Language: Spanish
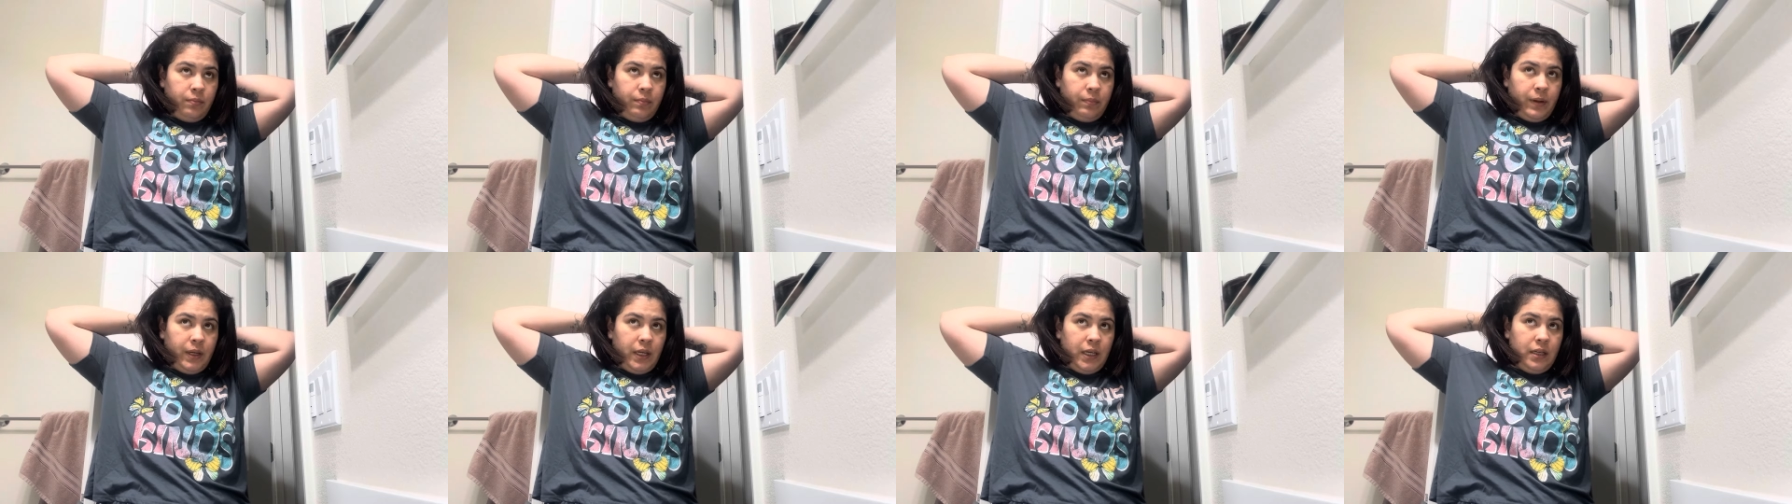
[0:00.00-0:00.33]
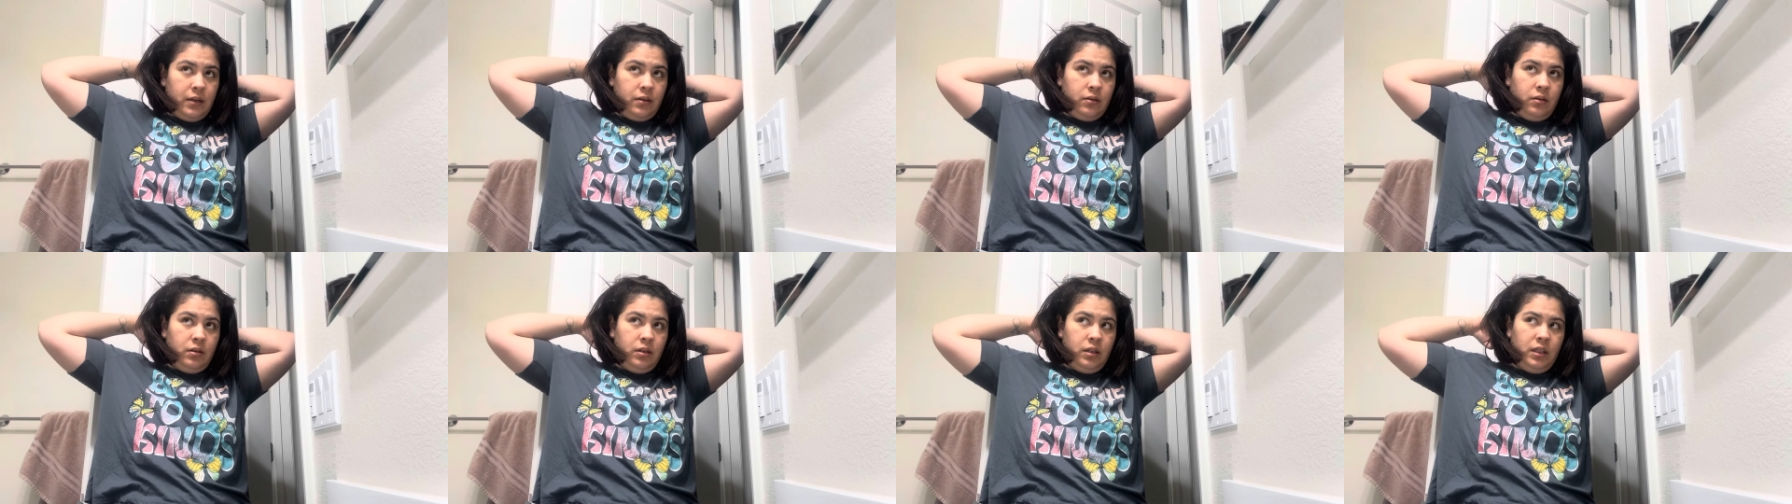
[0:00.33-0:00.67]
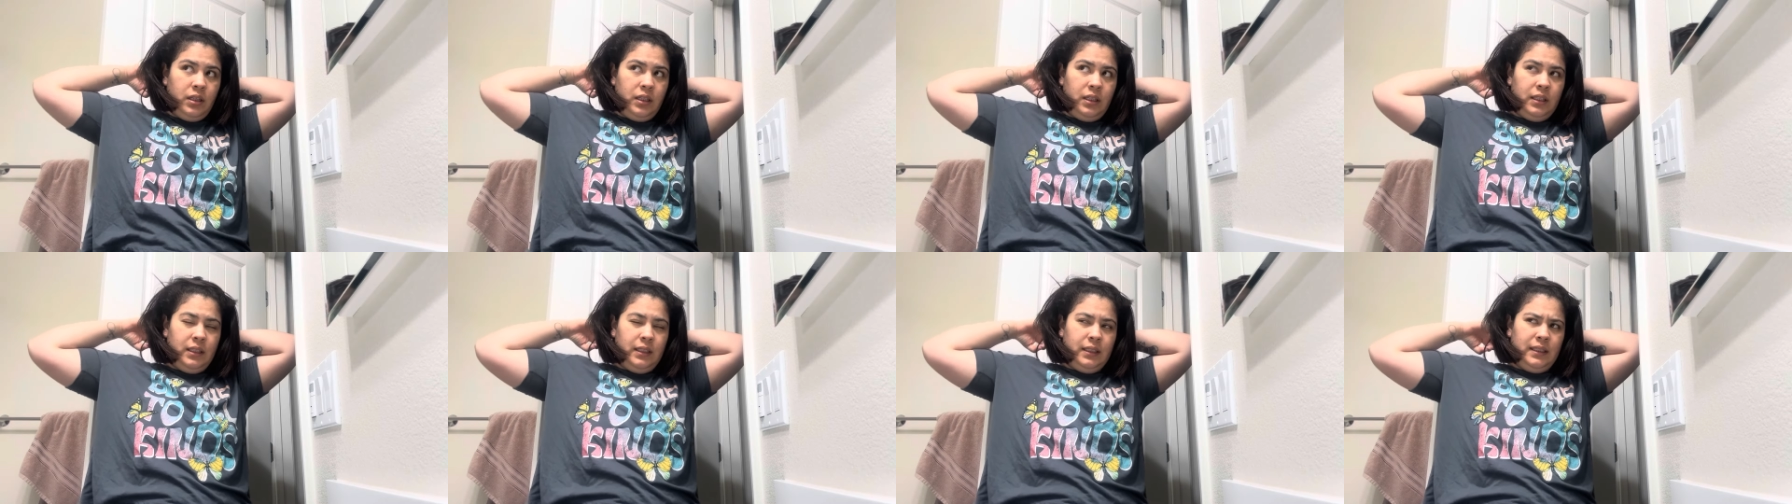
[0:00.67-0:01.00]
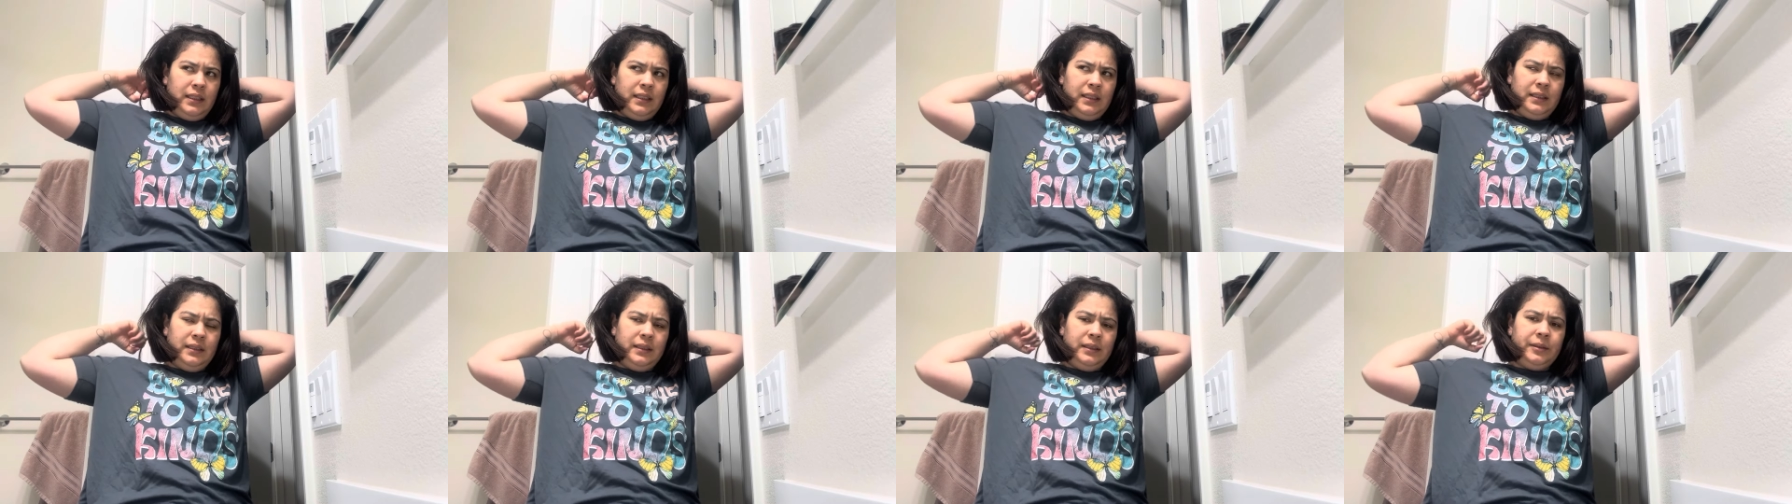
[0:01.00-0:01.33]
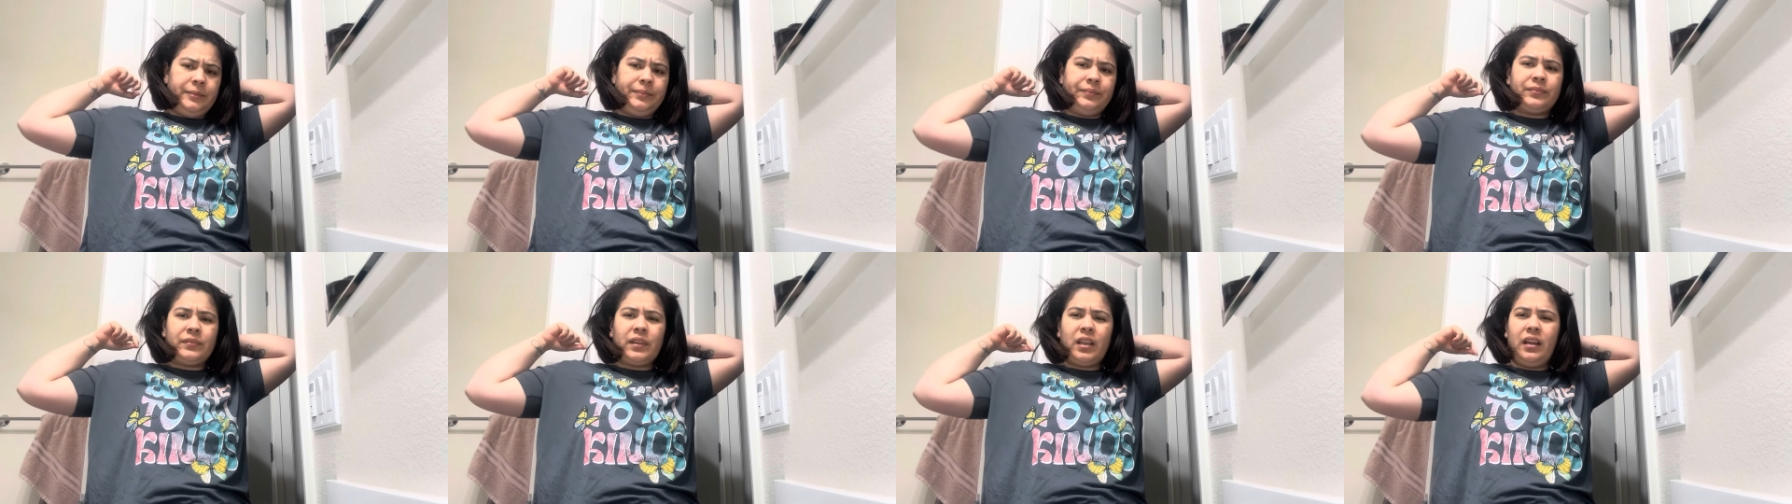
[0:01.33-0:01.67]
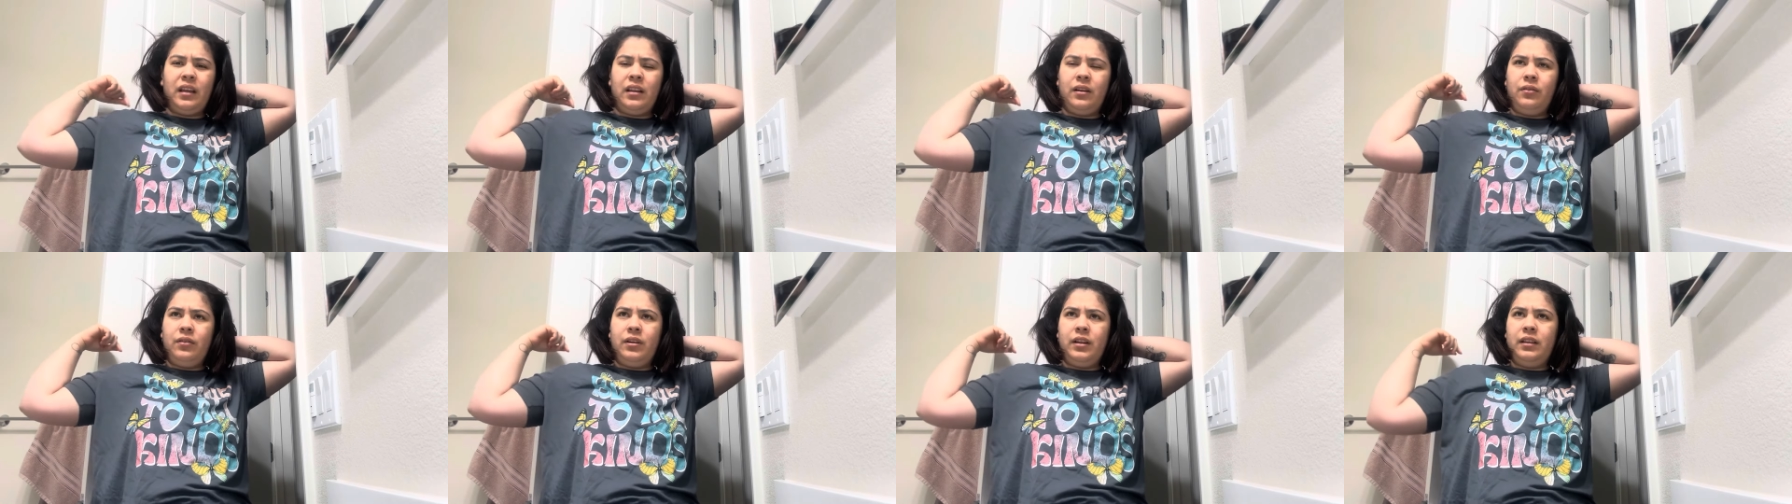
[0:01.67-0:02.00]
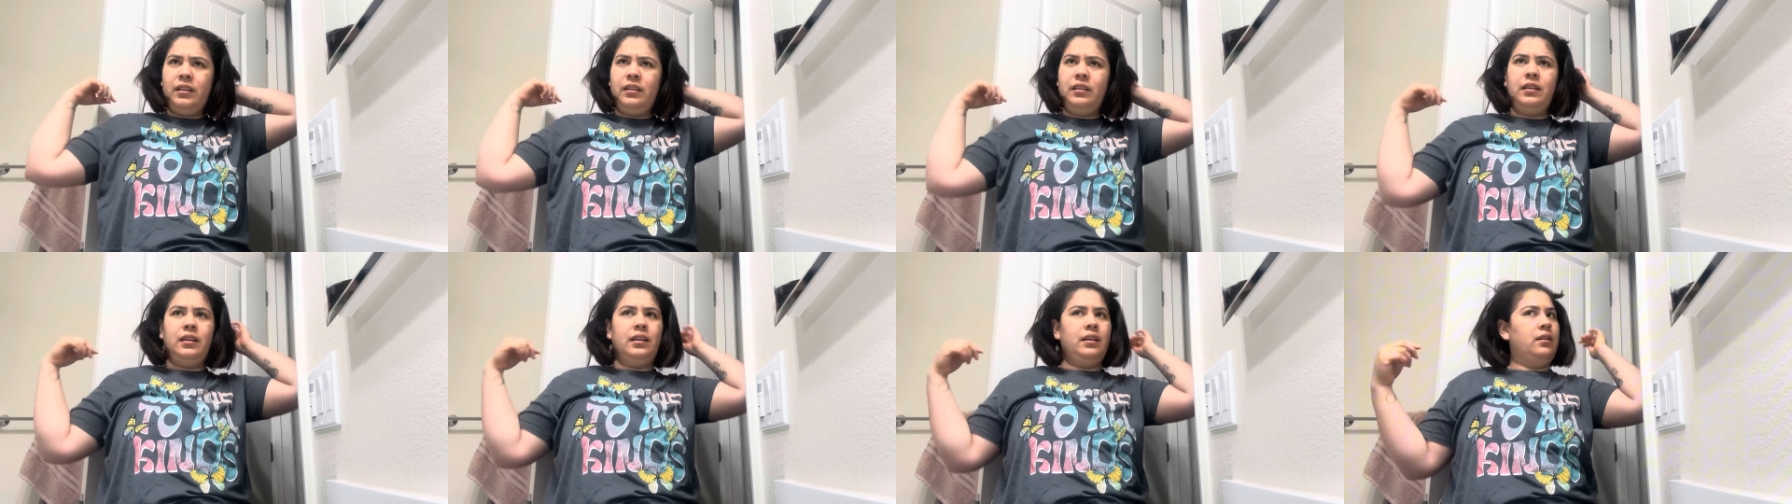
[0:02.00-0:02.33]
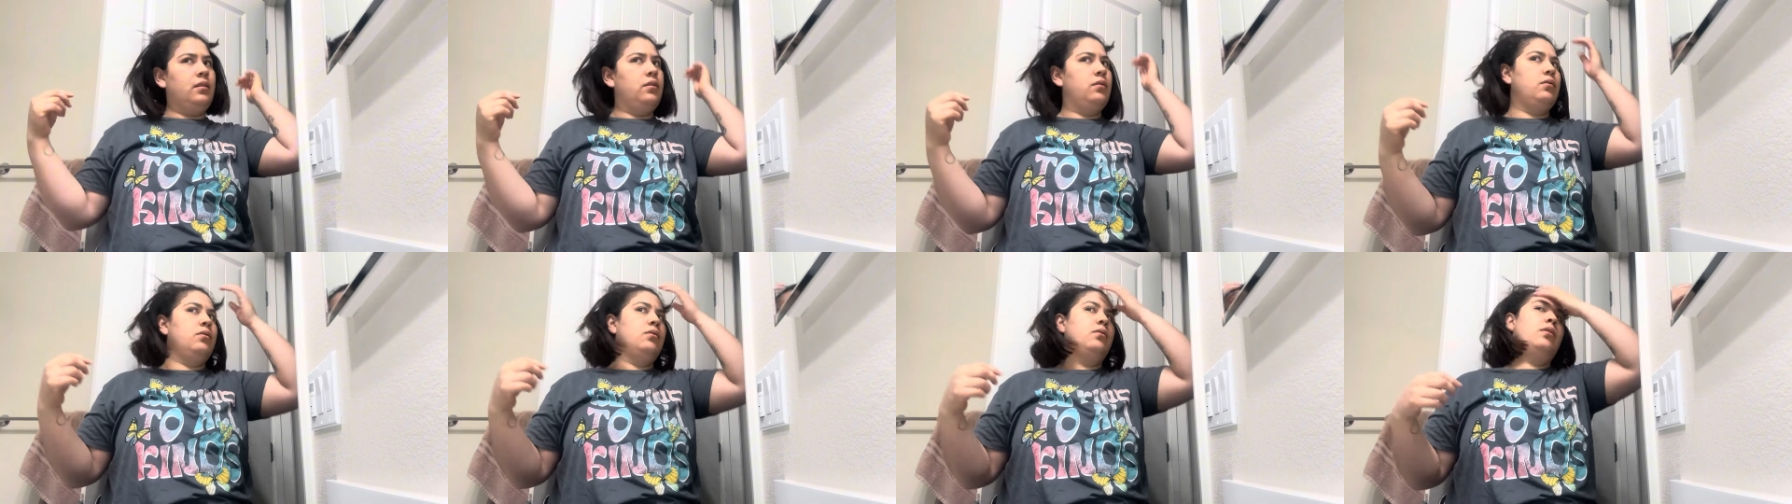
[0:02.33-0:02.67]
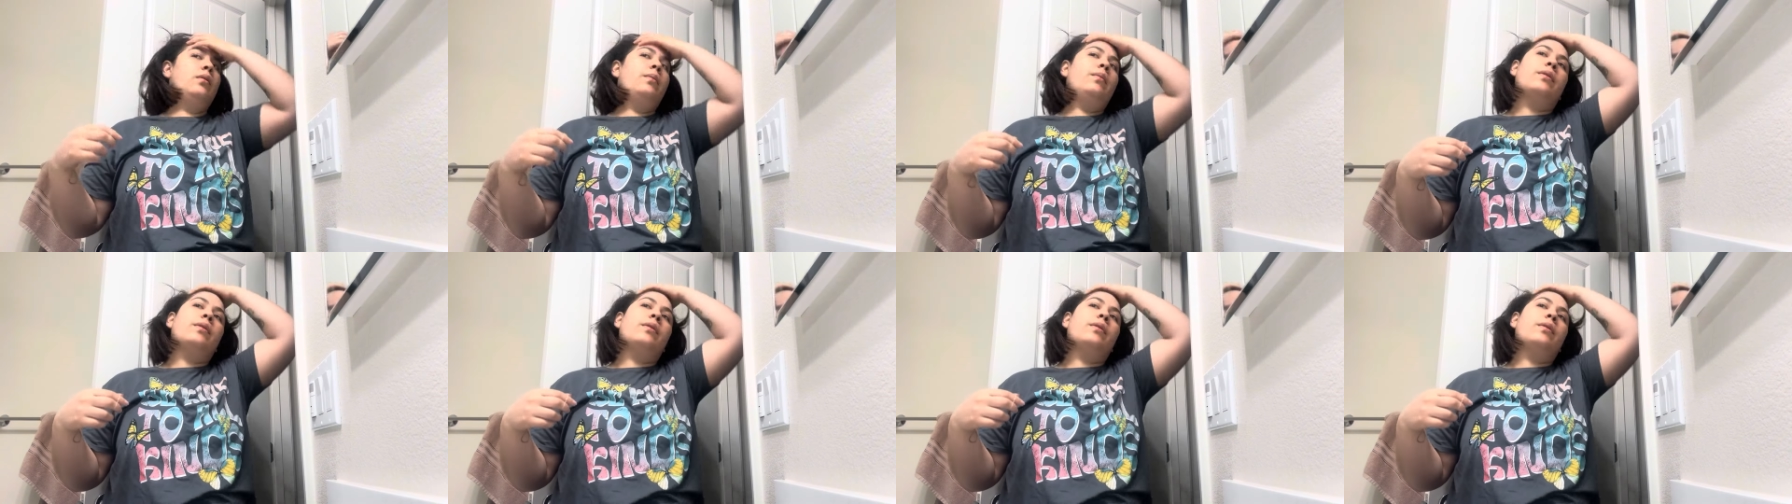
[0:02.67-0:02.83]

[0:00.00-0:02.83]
Pero creo que tengo